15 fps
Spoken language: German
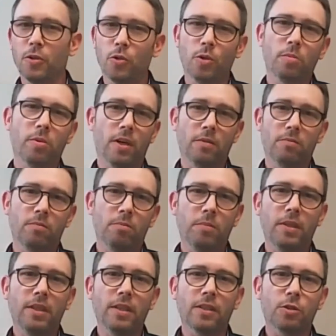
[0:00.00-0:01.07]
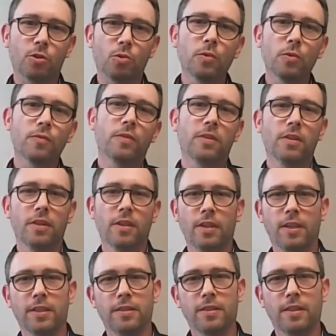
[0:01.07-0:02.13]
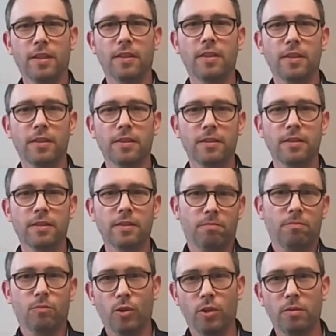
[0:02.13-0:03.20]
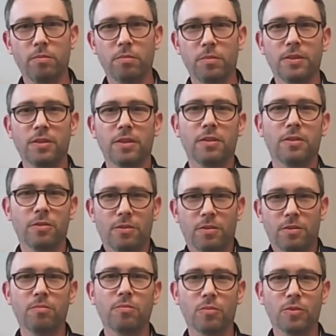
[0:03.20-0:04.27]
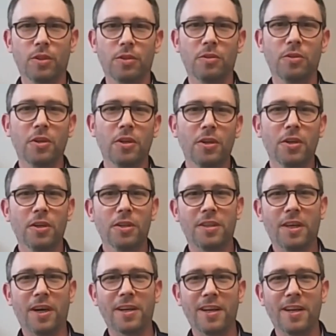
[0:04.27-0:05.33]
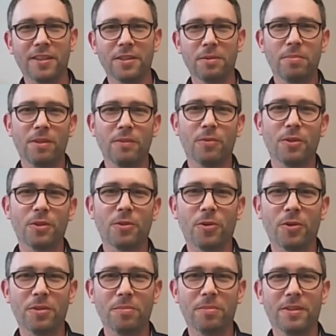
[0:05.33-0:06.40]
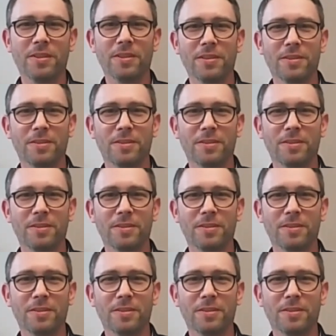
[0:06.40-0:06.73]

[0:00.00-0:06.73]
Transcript: über mehrere Stufen letztendlich, ja, bis ich äh, dann da gelandet bin, wo ich heute bin.